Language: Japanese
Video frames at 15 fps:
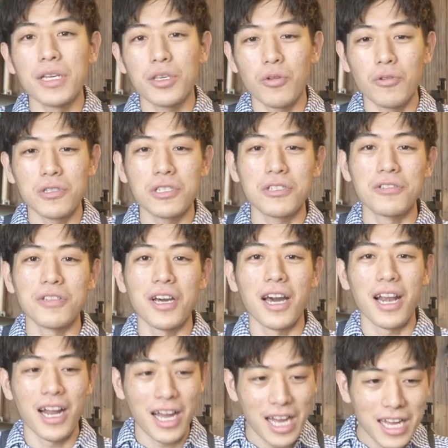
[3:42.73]
恐縮な
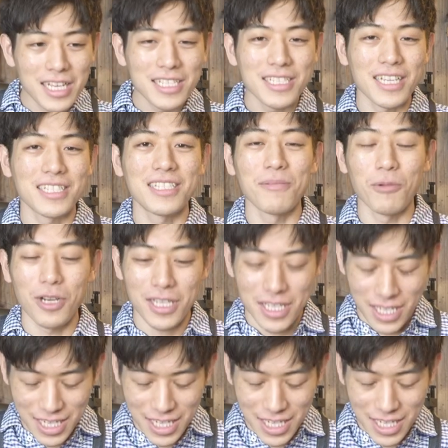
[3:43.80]
がらさせてもらった